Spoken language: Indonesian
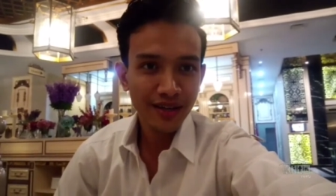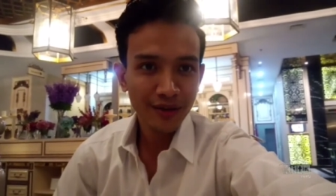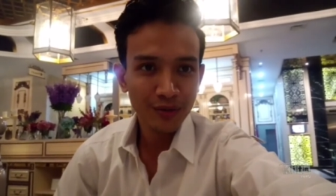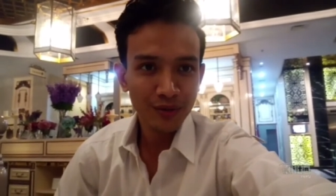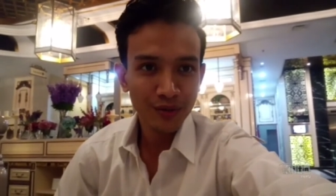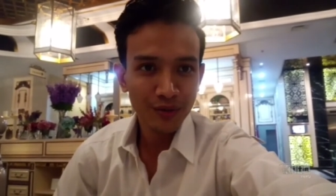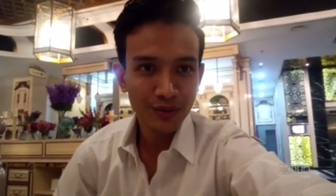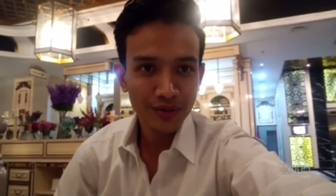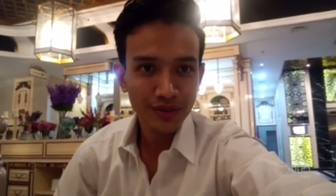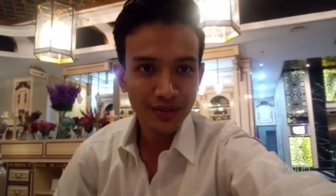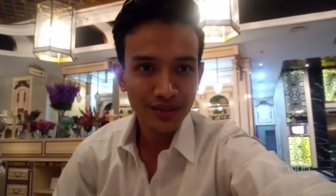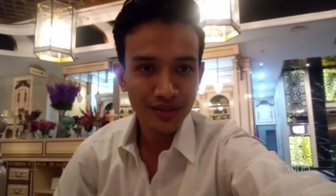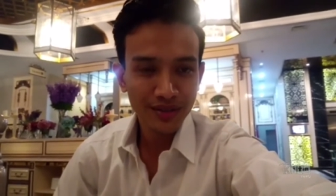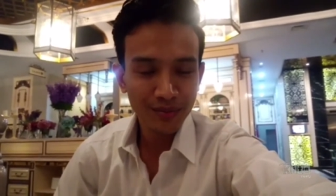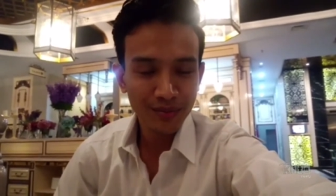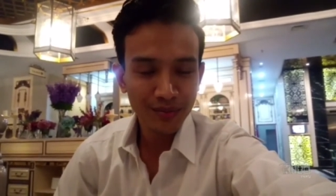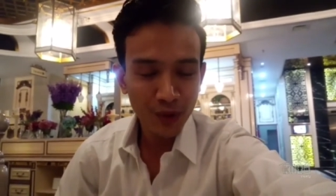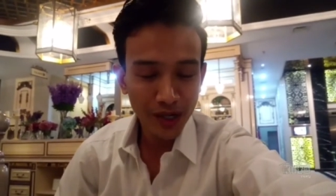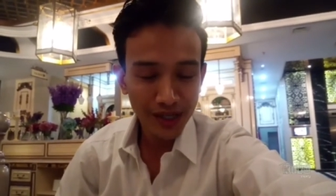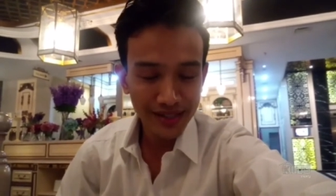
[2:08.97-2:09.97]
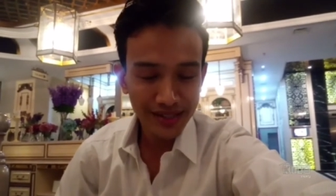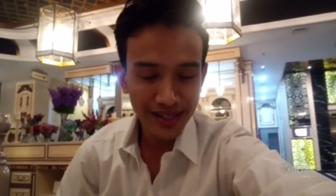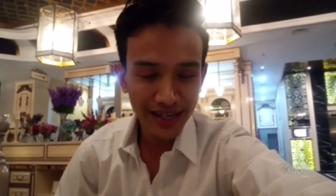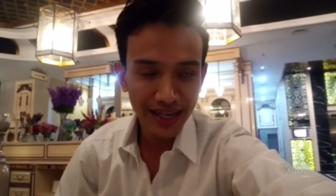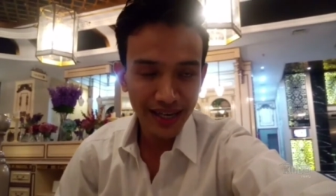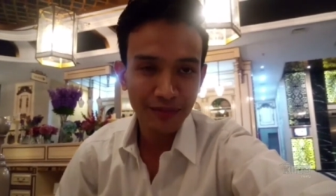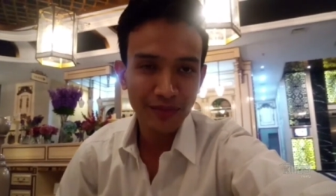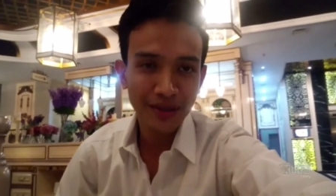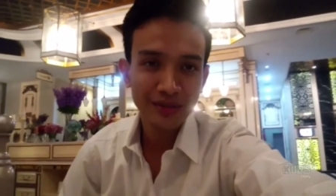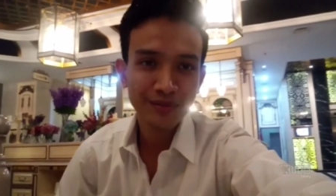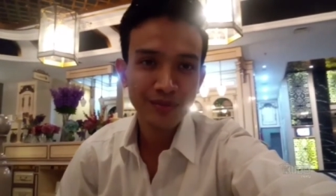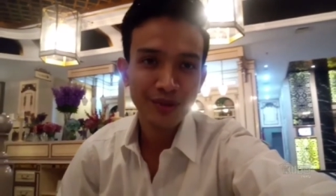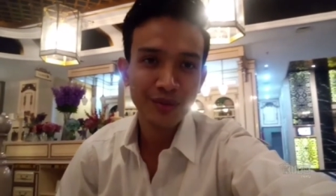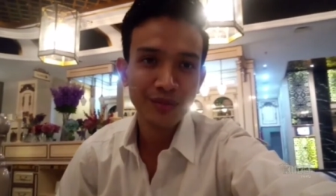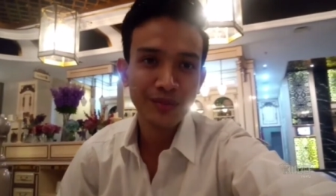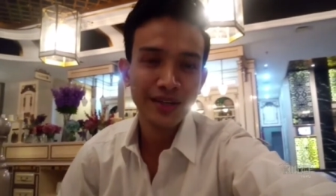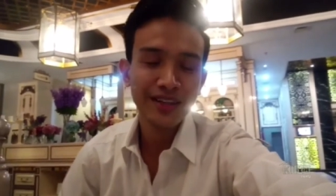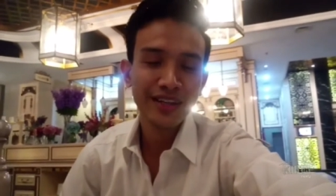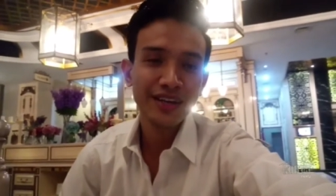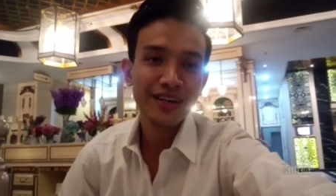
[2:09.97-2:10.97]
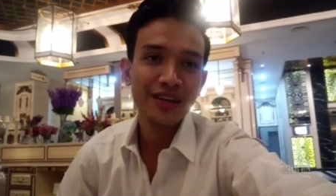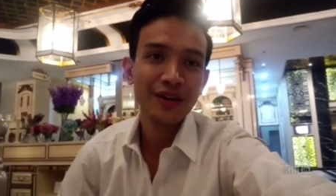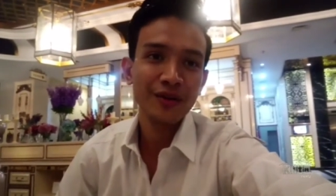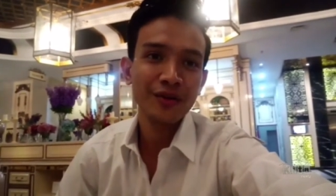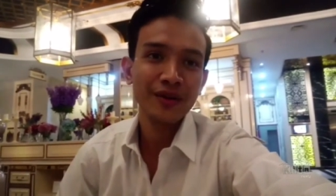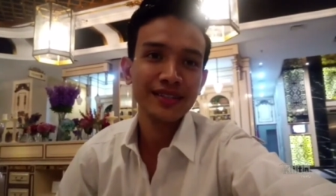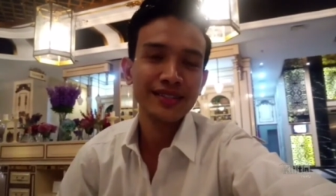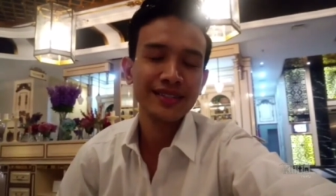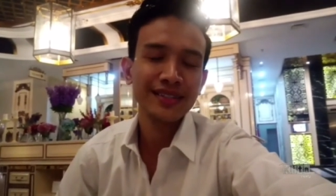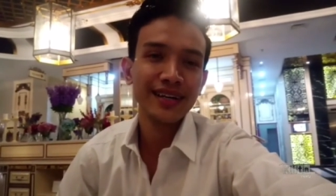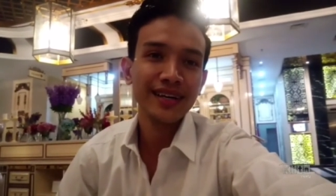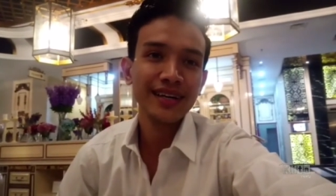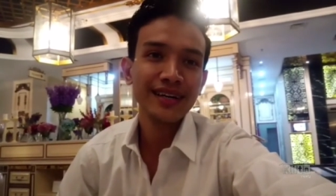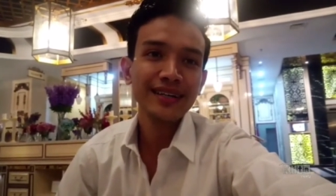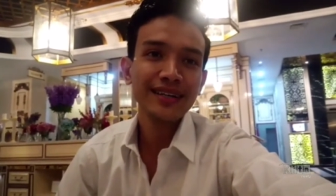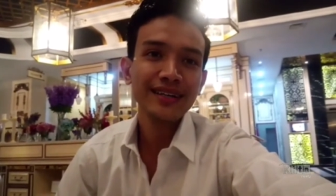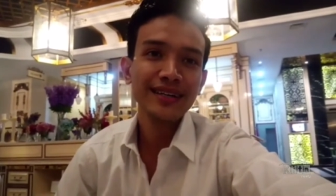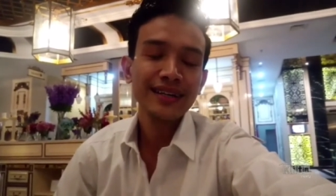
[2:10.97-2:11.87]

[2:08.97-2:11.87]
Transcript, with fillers: untuk semua sahabat properti di Indonesia.